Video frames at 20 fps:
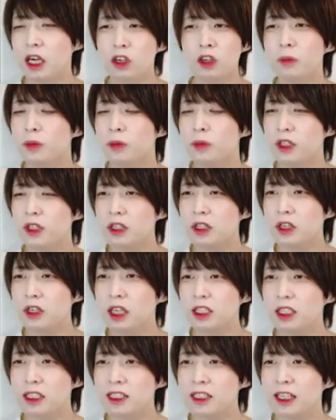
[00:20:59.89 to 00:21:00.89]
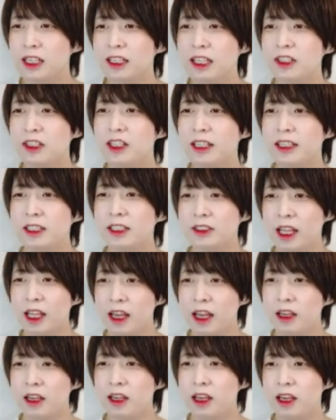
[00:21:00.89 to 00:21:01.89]
コンポーネントがアタッチされているだけなの
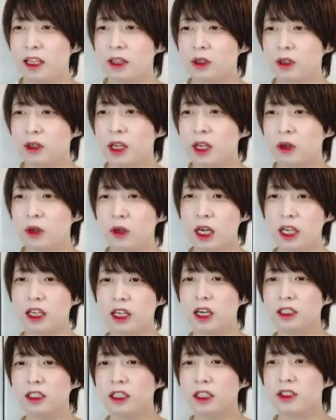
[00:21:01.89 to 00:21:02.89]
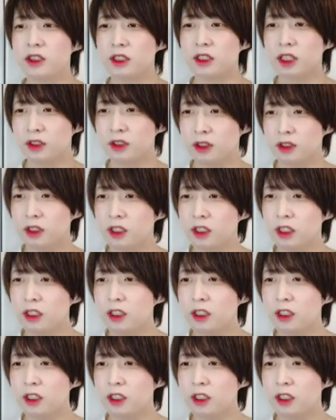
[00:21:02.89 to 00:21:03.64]
で、えっと、変更範囲がかなり少なく、